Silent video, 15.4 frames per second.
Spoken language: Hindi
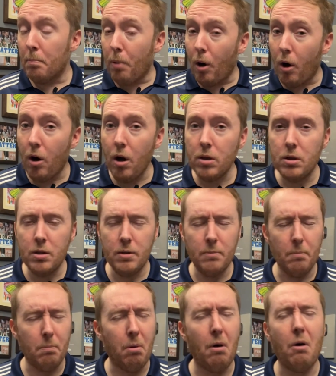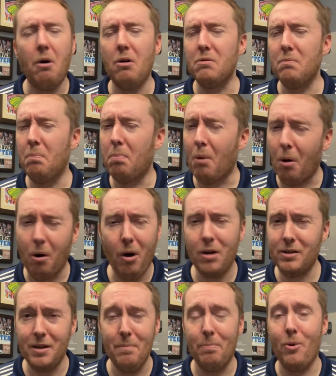बहुत बहुत
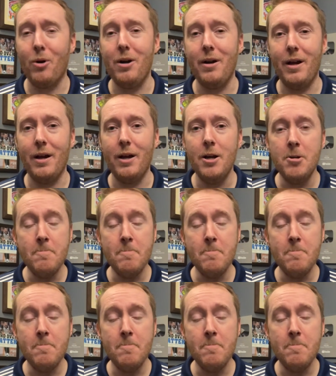बहुत इंपॉर्टेंट है